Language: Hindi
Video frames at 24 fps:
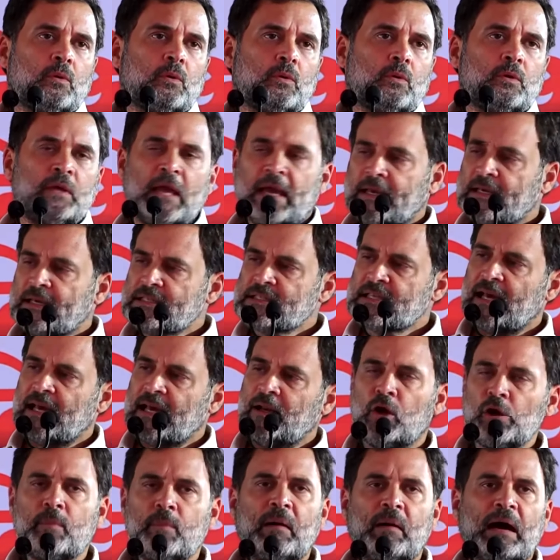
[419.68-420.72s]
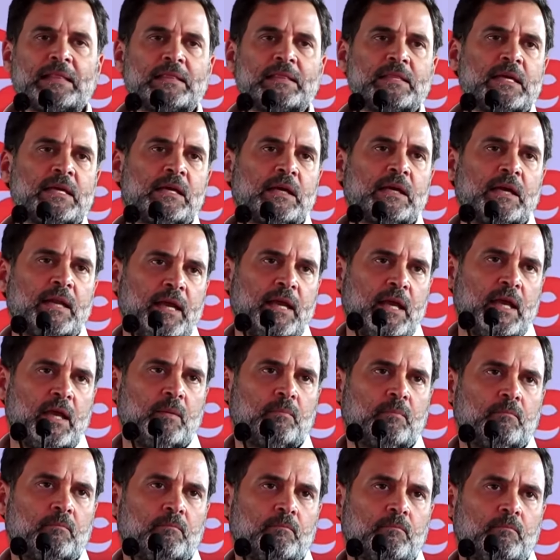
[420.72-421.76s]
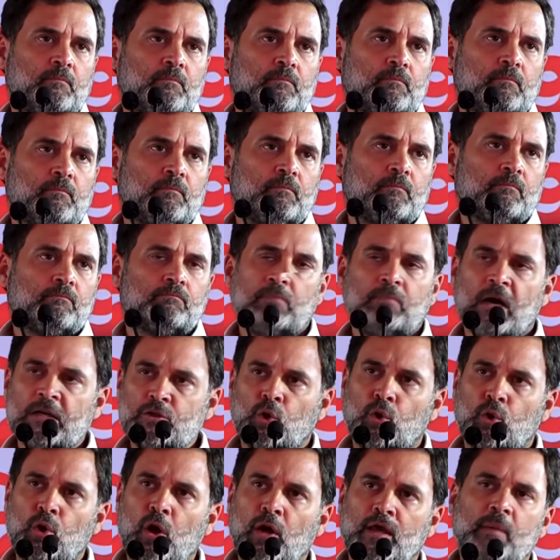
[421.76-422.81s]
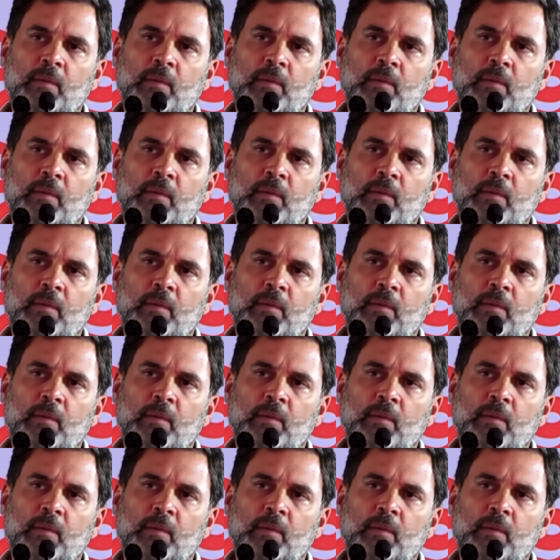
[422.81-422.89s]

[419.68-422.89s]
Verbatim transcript: ये किसानों की बात नहीं करेंगे मजदूरों की